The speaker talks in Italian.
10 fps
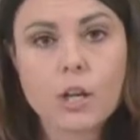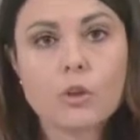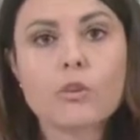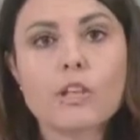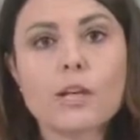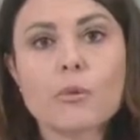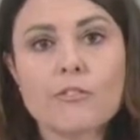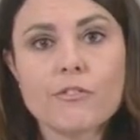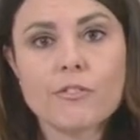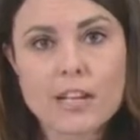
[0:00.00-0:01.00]
noi vogliamo
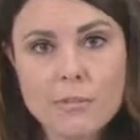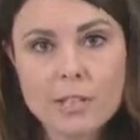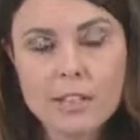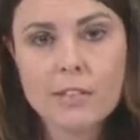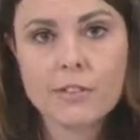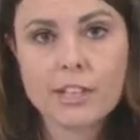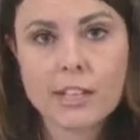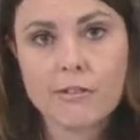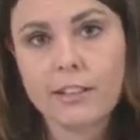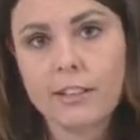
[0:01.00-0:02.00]
che veramente
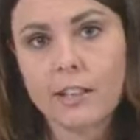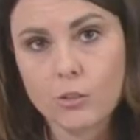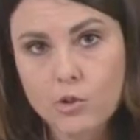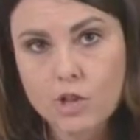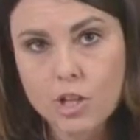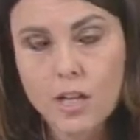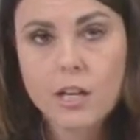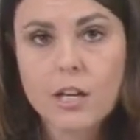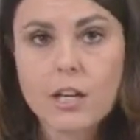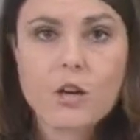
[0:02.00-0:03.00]
venga fatta luce
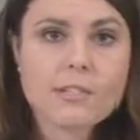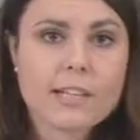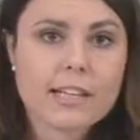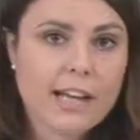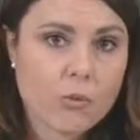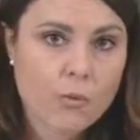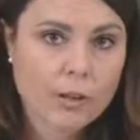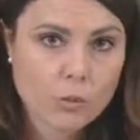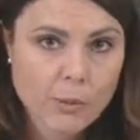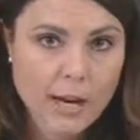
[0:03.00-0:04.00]
cosa che a
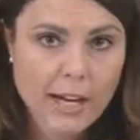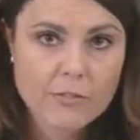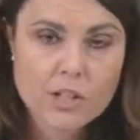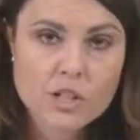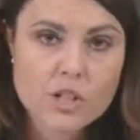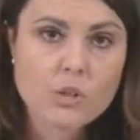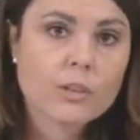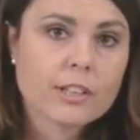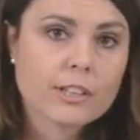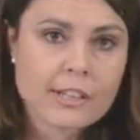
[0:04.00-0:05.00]
quanto pare invece
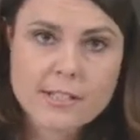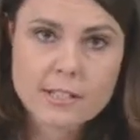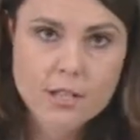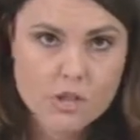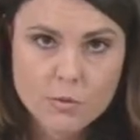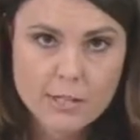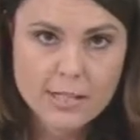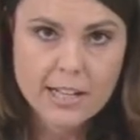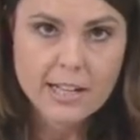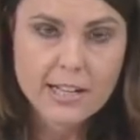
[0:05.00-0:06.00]
non interessa ai 5
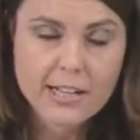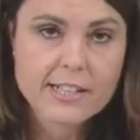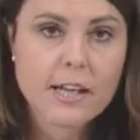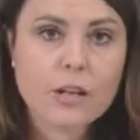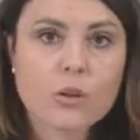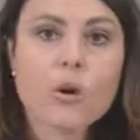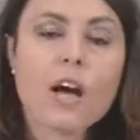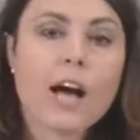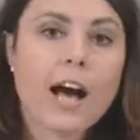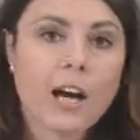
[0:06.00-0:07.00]
Stelle che stanno
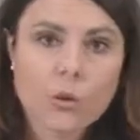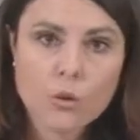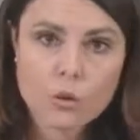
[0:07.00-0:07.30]
ancora